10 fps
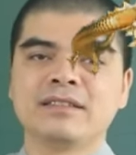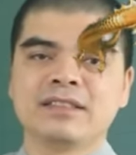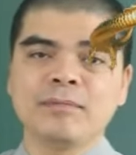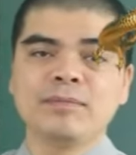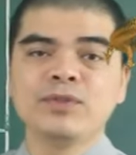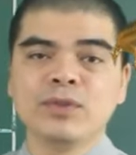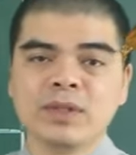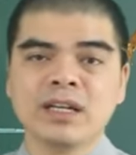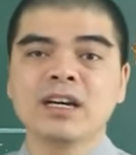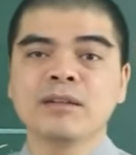chăm
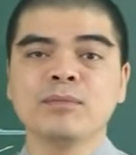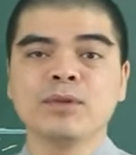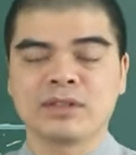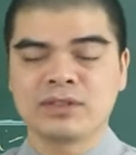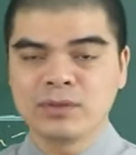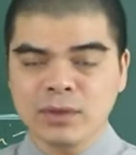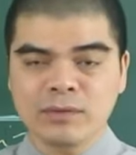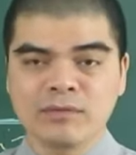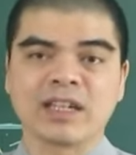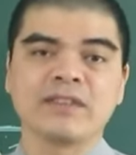chút hơn một chút
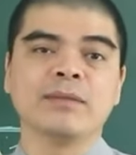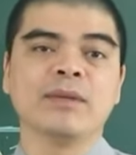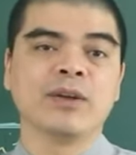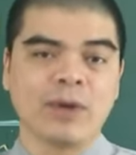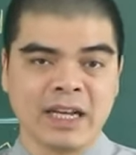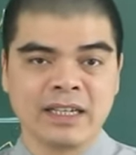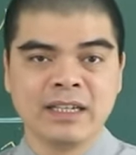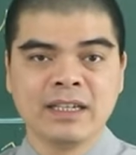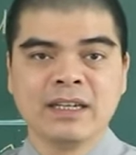về cái vẻ bề ngoài